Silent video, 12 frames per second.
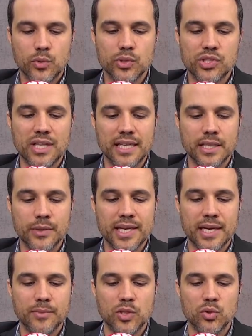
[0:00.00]
O Estadão
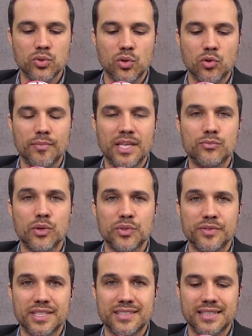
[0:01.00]
encaminhou o documento à
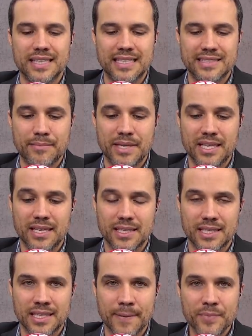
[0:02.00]
Universidade
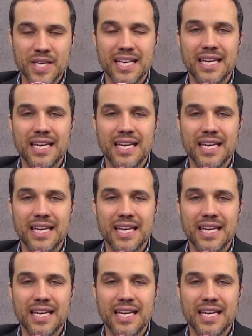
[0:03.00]
Americana,